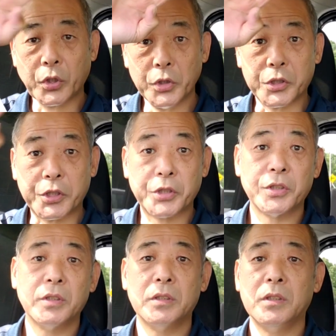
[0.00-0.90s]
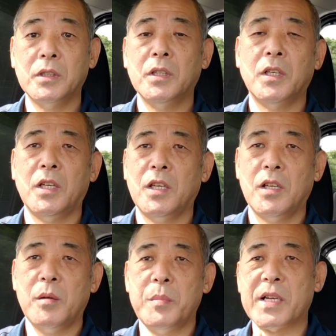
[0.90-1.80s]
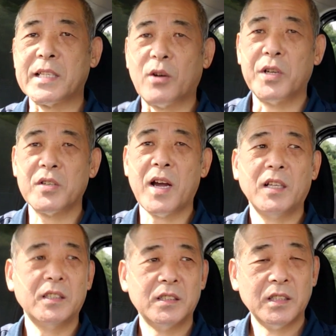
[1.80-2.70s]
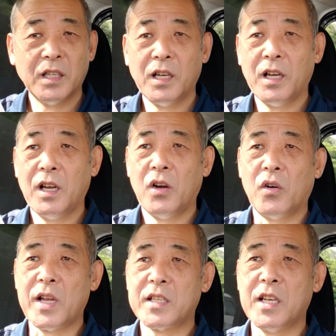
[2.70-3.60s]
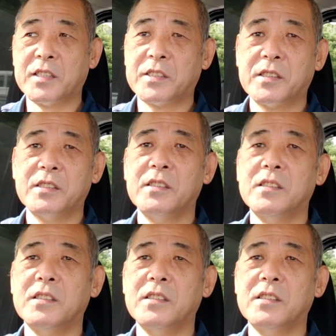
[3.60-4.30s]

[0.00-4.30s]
トゥース、皆さんこんにちは、親父です。